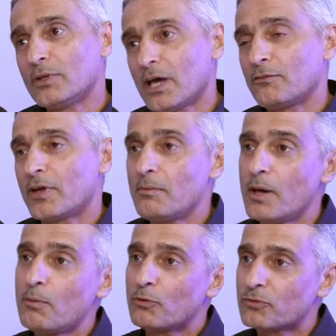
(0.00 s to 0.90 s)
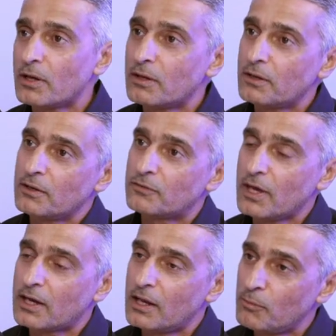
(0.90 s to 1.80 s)
ازود على الفريم لين ما وصل
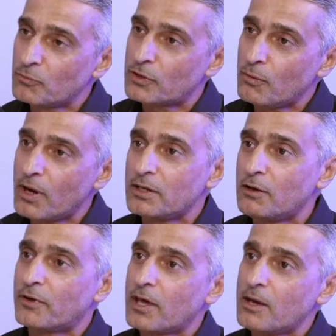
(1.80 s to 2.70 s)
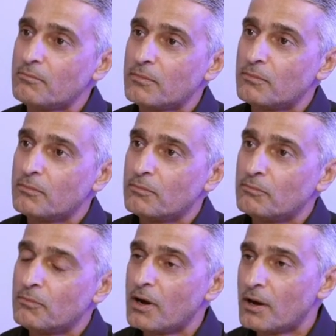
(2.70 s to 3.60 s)
السيكل لمستوى ان الفريم
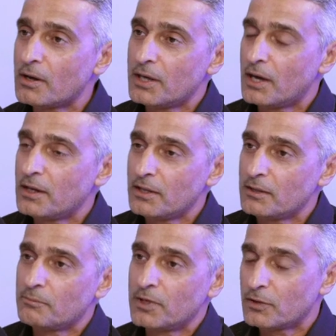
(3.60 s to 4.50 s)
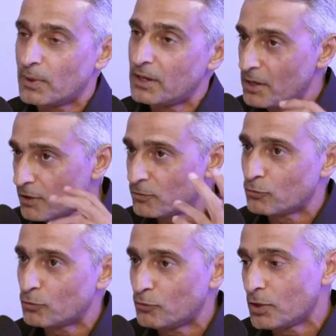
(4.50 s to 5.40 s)
ما يعني بالنسبه
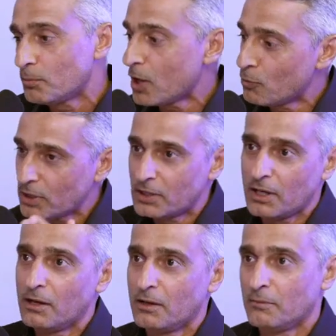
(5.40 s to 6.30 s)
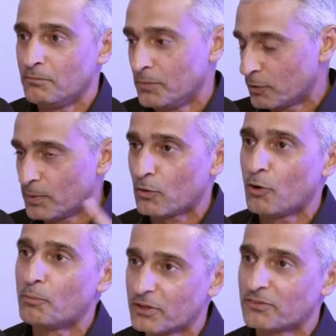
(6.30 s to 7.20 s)
للناس اللي يشوفوني ما يودي لل... بالنسبه
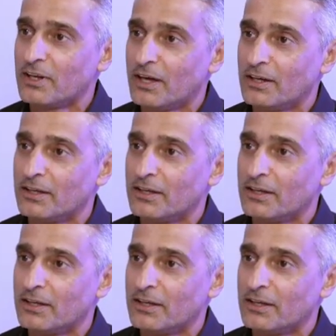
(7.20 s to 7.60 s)
للكونفرنس